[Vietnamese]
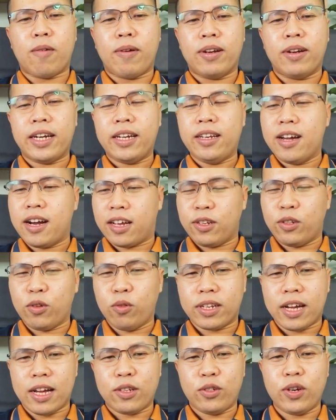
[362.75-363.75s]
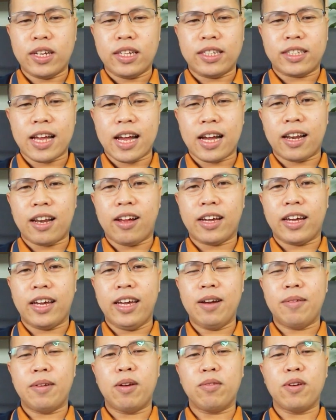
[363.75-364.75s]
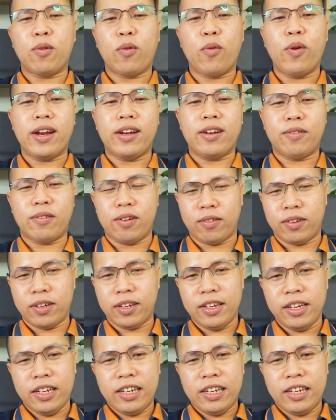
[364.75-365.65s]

cọc bán tranh được thì chúng ta chuyển sang là ký hợp đồng độc quyền, đúng không?